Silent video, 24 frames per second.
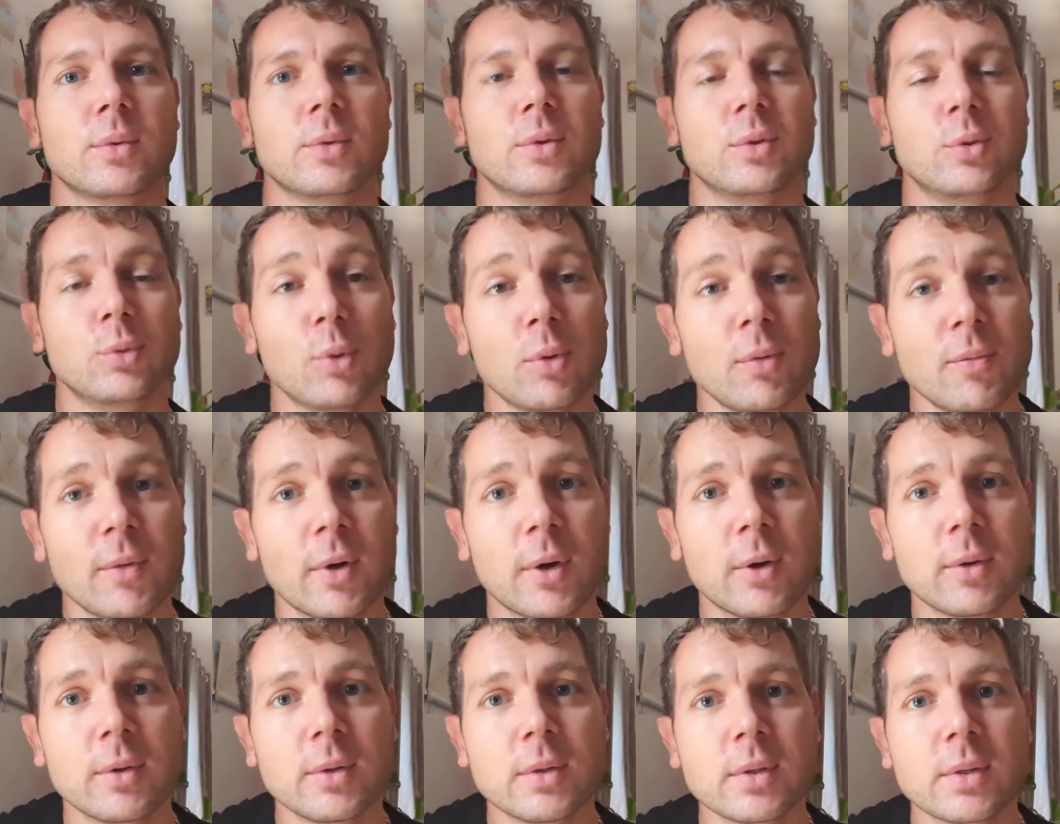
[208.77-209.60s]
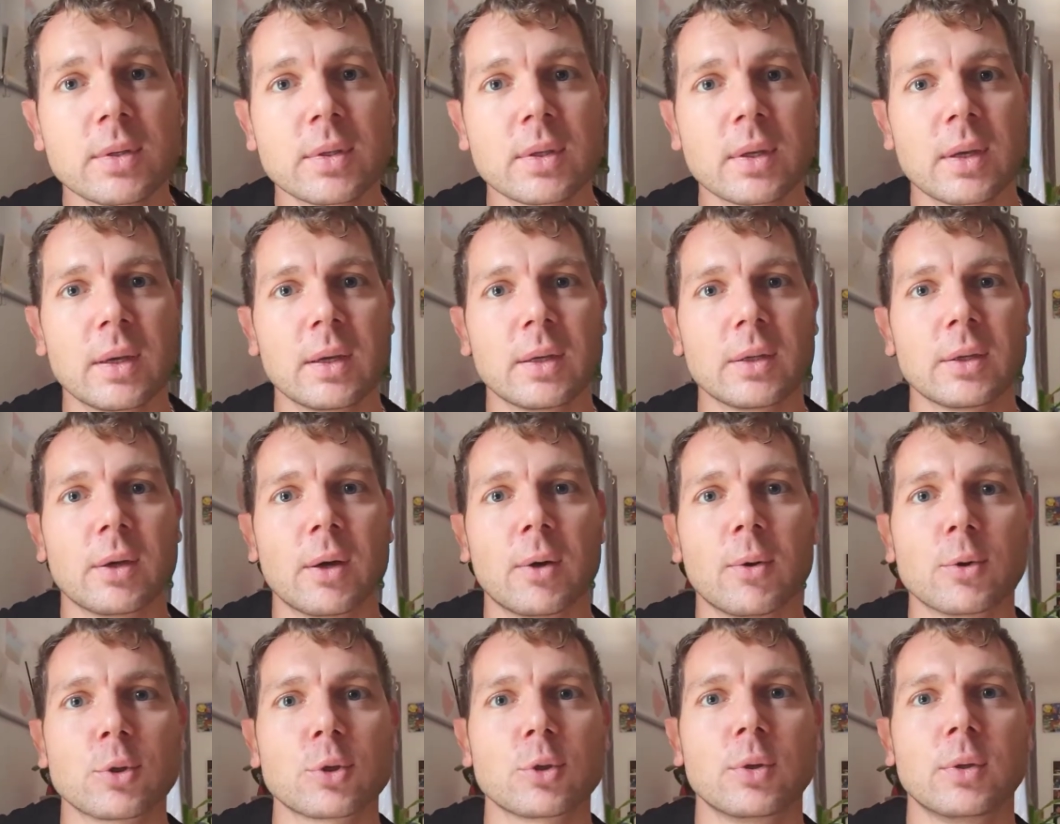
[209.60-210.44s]
suchen wir uns äh,
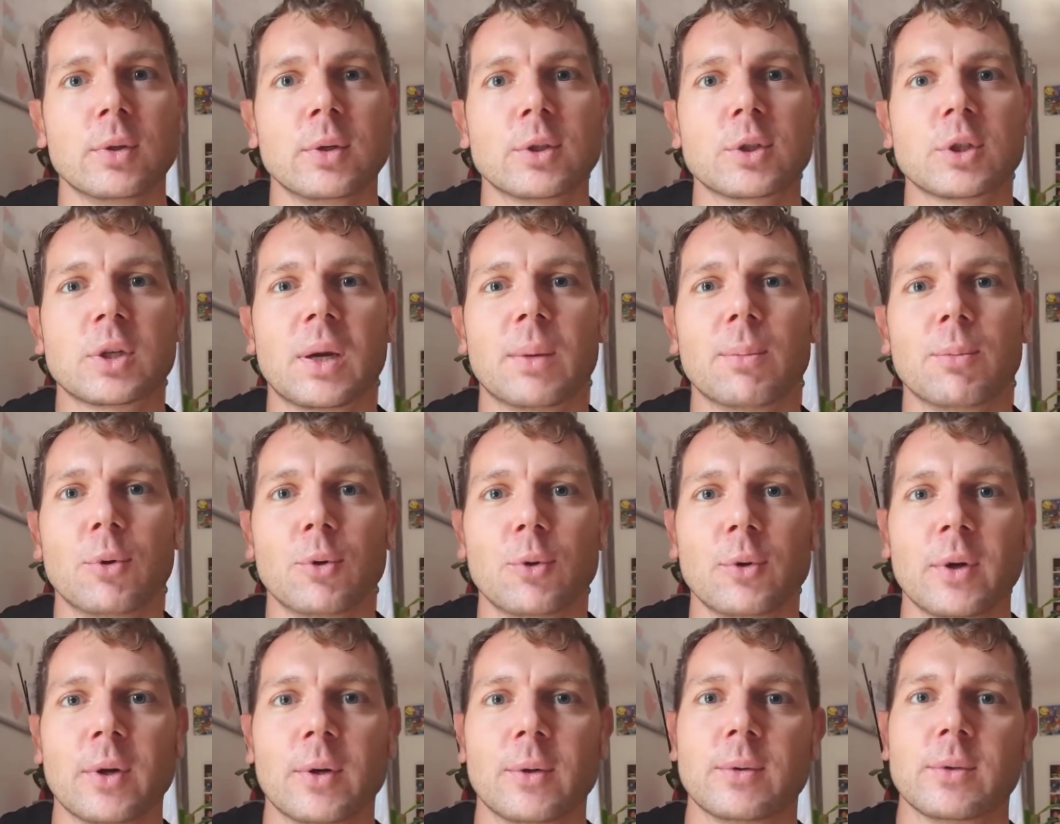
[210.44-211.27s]
auch schon eine Schablone